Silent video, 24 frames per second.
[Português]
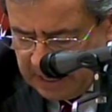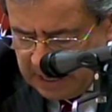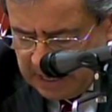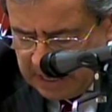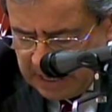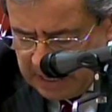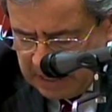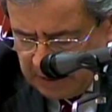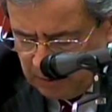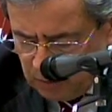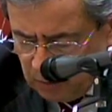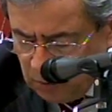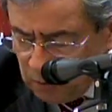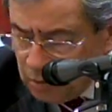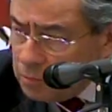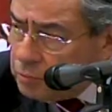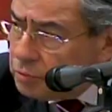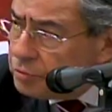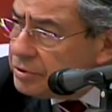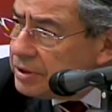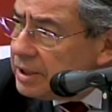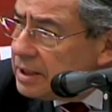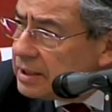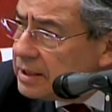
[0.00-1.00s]
A
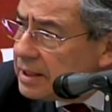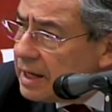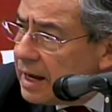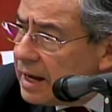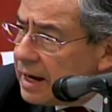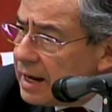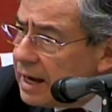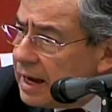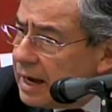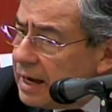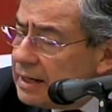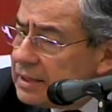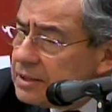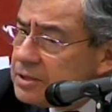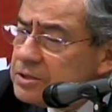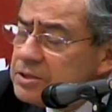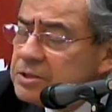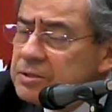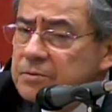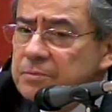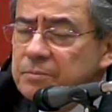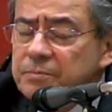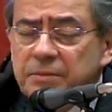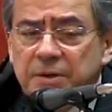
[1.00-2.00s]
Globo tentará
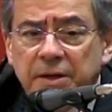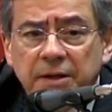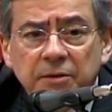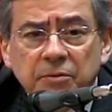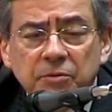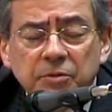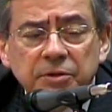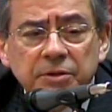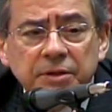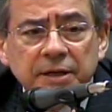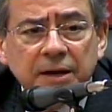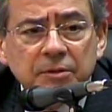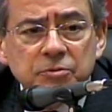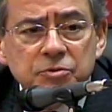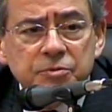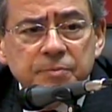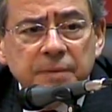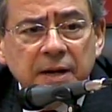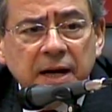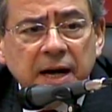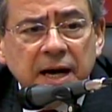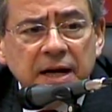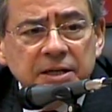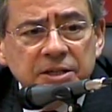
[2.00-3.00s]
encontrar os
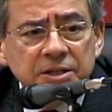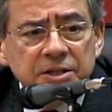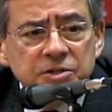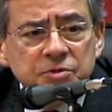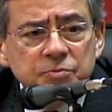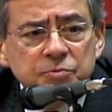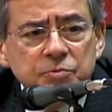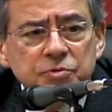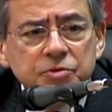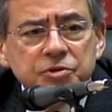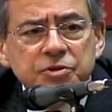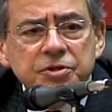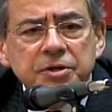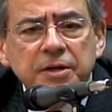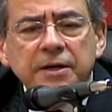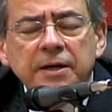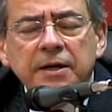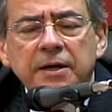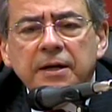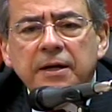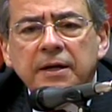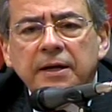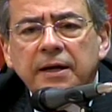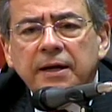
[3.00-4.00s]
mecanismos
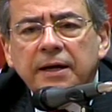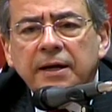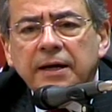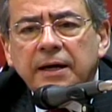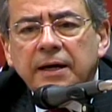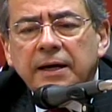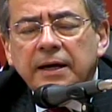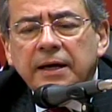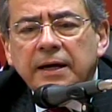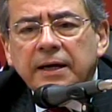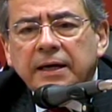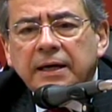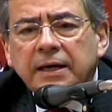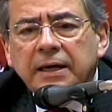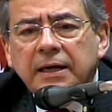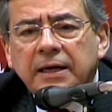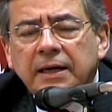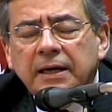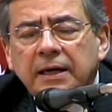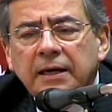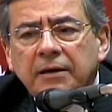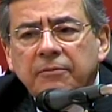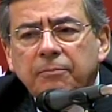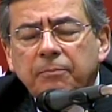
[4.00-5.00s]
é, é,
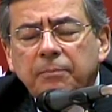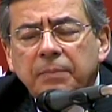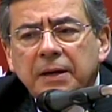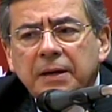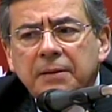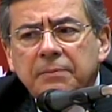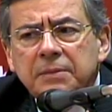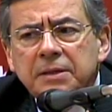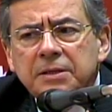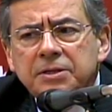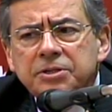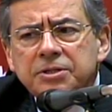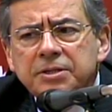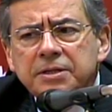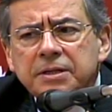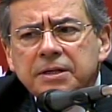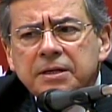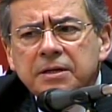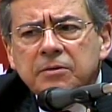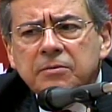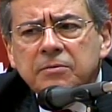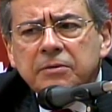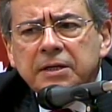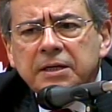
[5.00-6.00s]
que
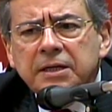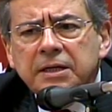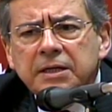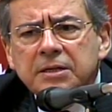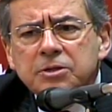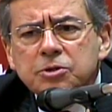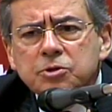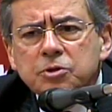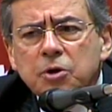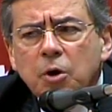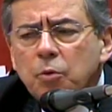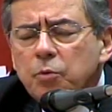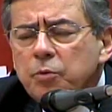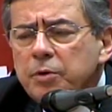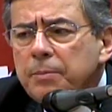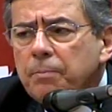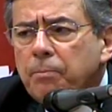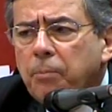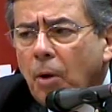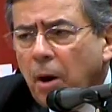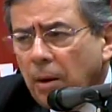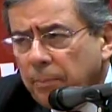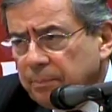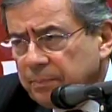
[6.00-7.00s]
permitirão que só o
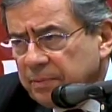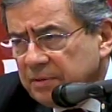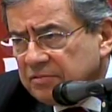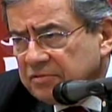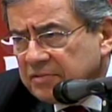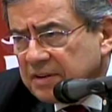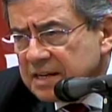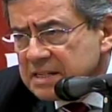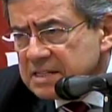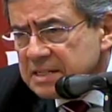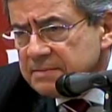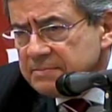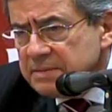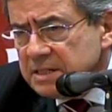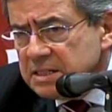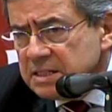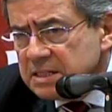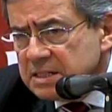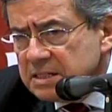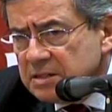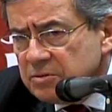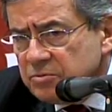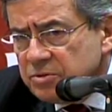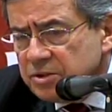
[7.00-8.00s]
Ibope faça
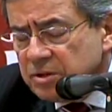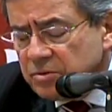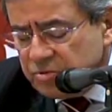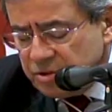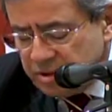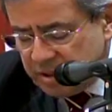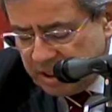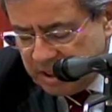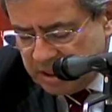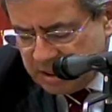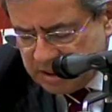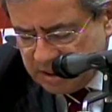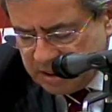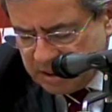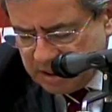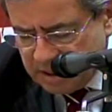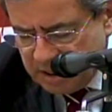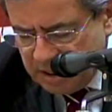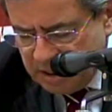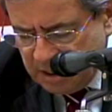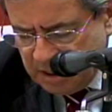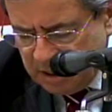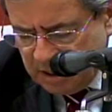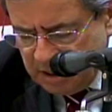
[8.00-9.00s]
medição de audiência
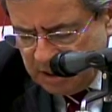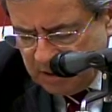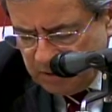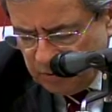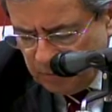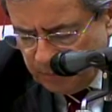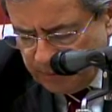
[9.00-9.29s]
no